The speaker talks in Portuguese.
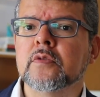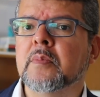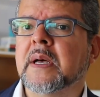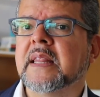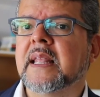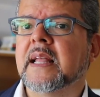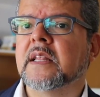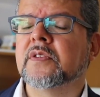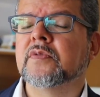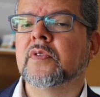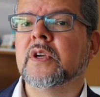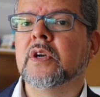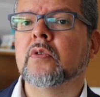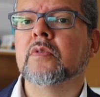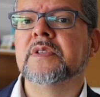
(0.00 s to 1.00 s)
uma delas
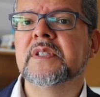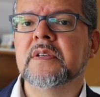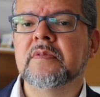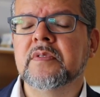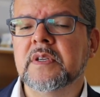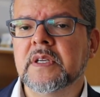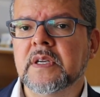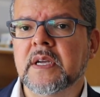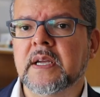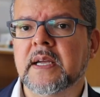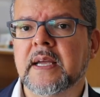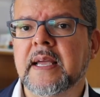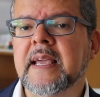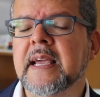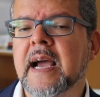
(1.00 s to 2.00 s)
foi inclusive
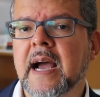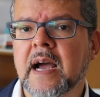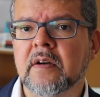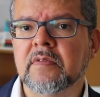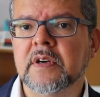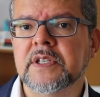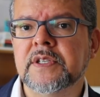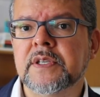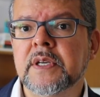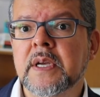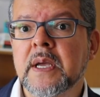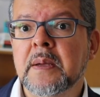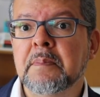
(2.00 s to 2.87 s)
é, em Harvard.